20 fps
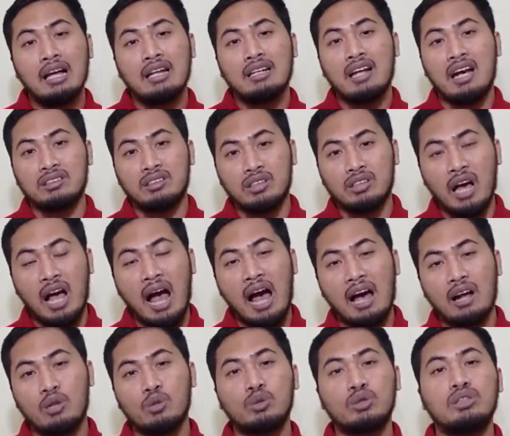dan
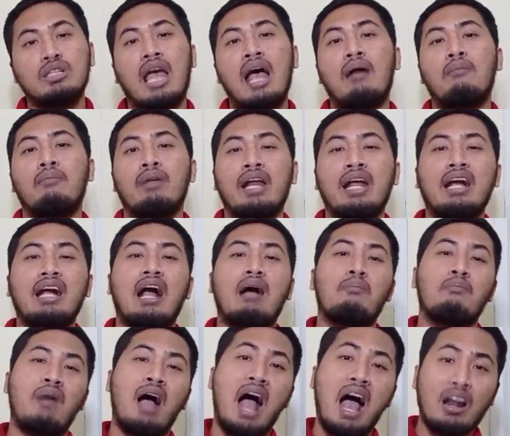seharusnya
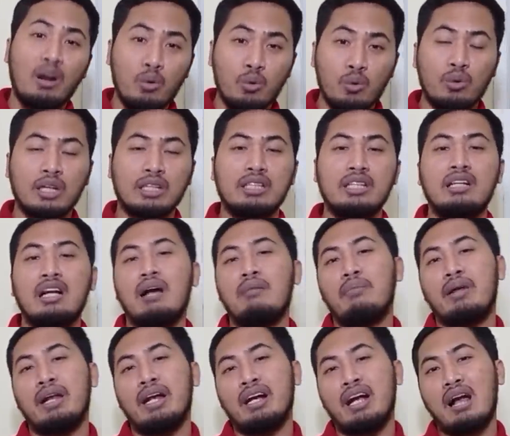mereka malu ketika
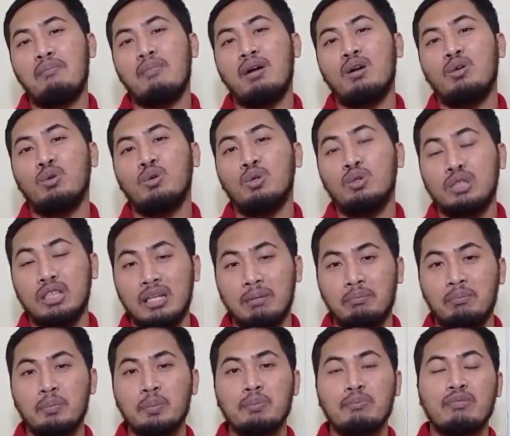mereka mengutip